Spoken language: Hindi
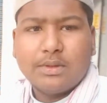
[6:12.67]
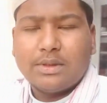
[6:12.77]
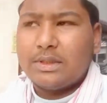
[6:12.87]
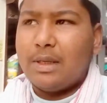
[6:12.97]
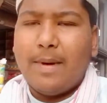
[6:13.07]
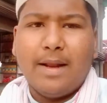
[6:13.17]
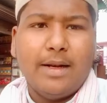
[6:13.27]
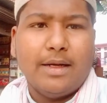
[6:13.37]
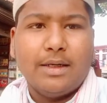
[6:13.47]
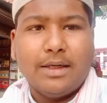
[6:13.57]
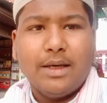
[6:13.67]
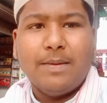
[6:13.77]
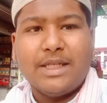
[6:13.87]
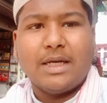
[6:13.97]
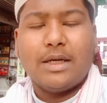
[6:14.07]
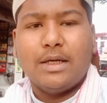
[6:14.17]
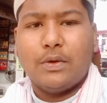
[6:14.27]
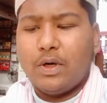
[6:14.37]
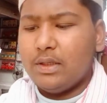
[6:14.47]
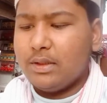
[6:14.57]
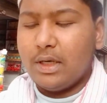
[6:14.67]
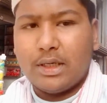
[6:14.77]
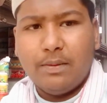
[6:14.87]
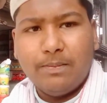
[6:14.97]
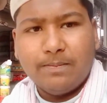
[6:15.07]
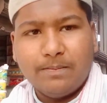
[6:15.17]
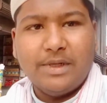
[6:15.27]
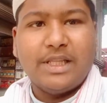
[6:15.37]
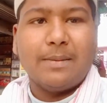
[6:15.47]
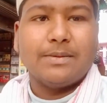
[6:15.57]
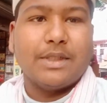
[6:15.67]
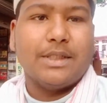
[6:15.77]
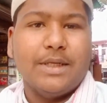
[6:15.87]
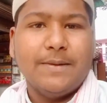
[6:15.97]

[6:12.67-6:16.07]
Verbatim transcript: सामान लेने ठीक है बाज़ार करने थोड़ा करके मिलते हैं आपसे ठीक है